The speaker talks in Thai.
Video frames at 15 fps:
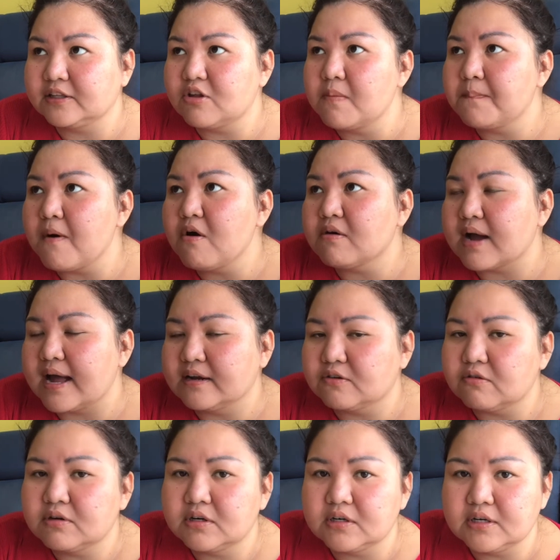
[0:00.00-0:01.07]
ที่ต้องป้องกัน
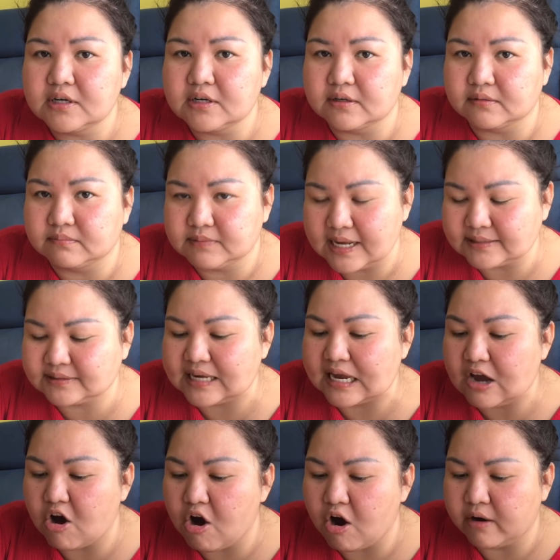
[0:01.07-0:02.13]
ก็คือ 1. อย่าใจ
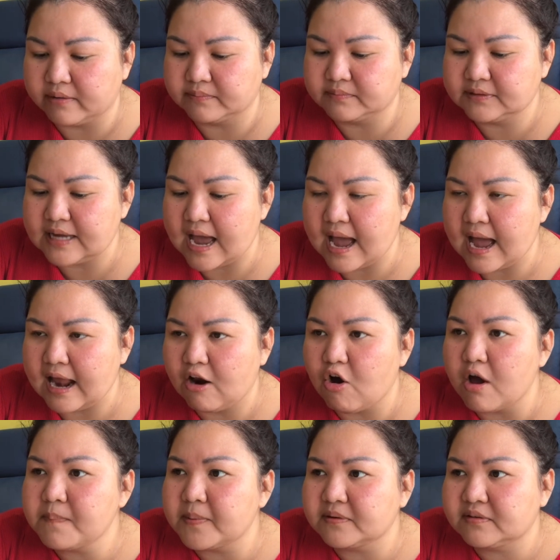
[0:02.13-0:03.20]
อ่อน อย่า
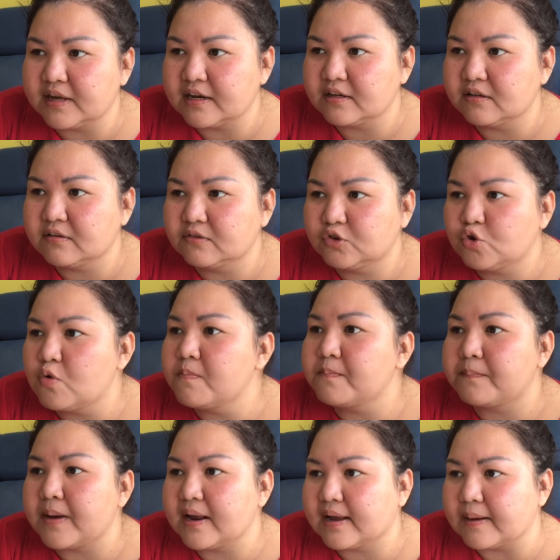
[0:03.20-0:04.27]
ร้อยเปอร์เซ็นทุ่ม
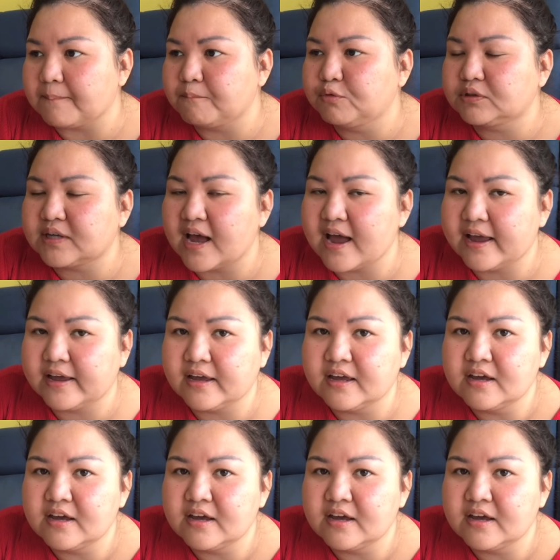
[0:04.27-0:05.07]
ไปกับผู้ชาย